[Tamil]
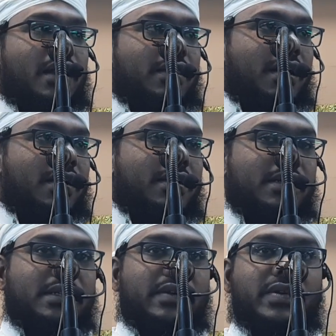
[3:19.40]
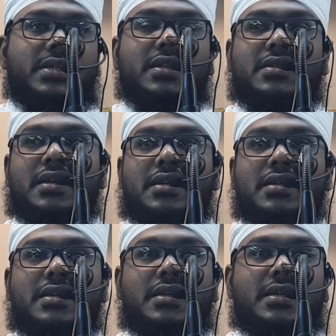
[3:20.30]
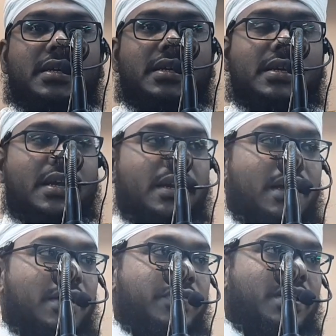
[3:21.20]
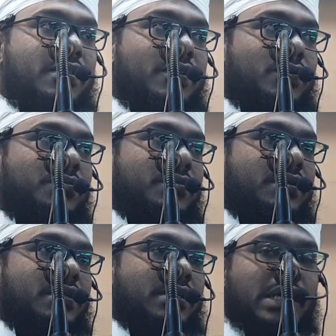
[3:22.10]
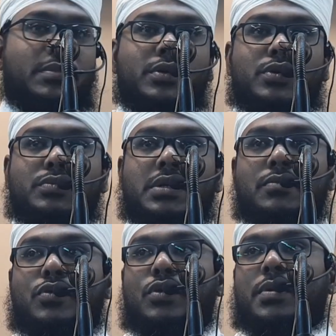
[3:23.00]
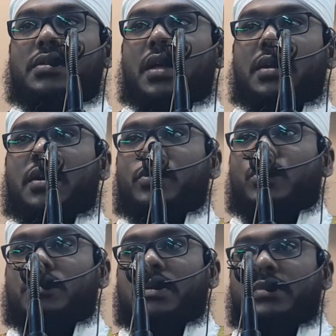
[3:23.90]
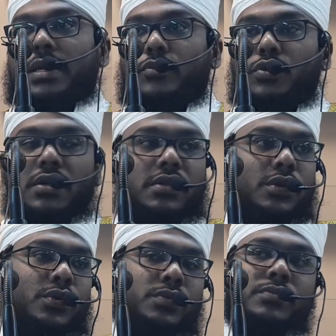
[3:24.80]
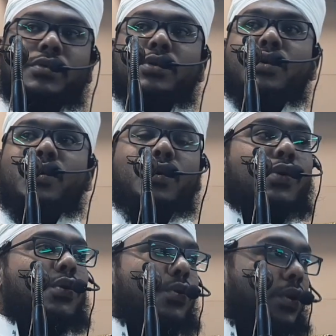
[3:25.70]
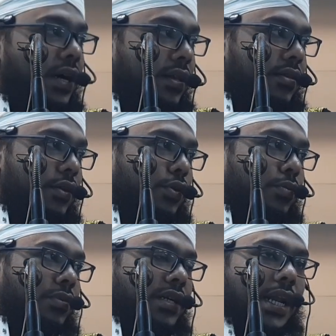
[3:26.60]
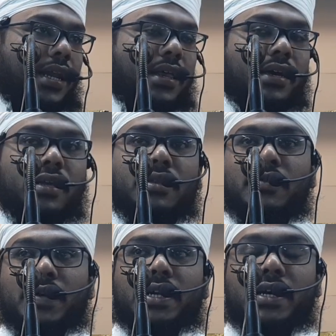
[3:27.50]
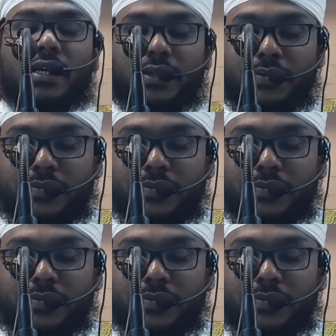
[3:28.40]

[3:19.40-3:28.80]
அல்லாஹ் இந்த வருடத்தை எல்லா விதத்திலும் நமக்கும் நம் குடும்பத்தார்களுக்கும் நம் சமூகத்திற்கும் உலகத்திற்கும் நல்லதாக்கி தருவானாக